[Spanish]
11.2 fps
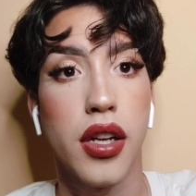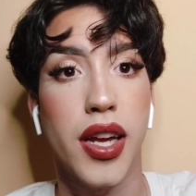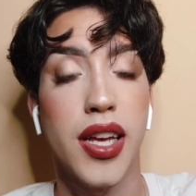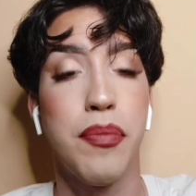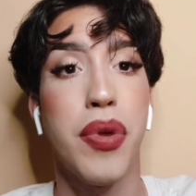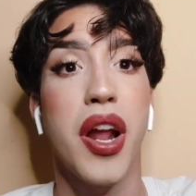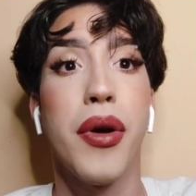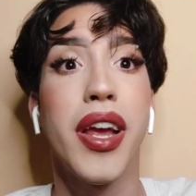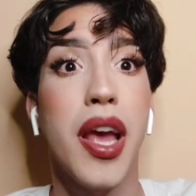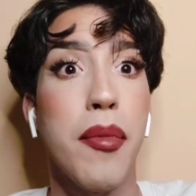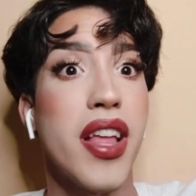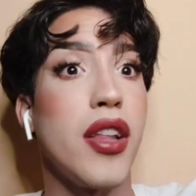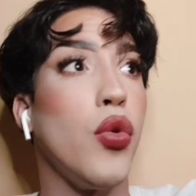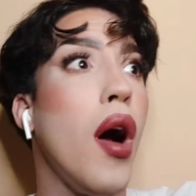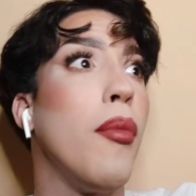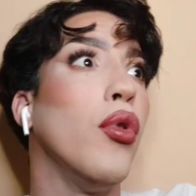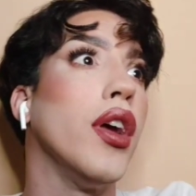que es para ver qué mierda tú
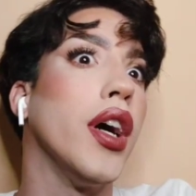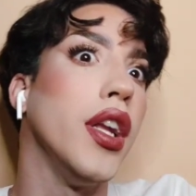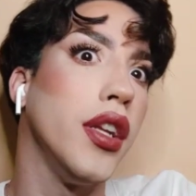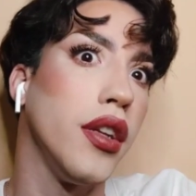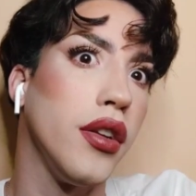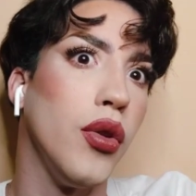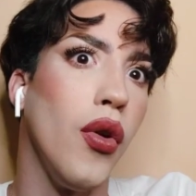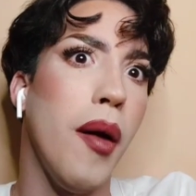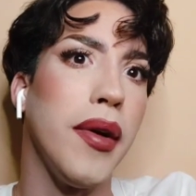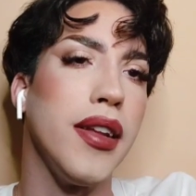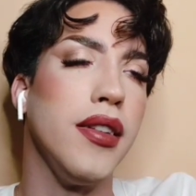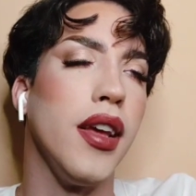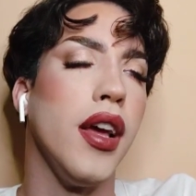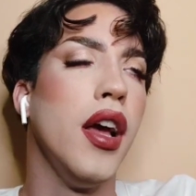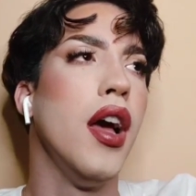vas a publicar nuevamente.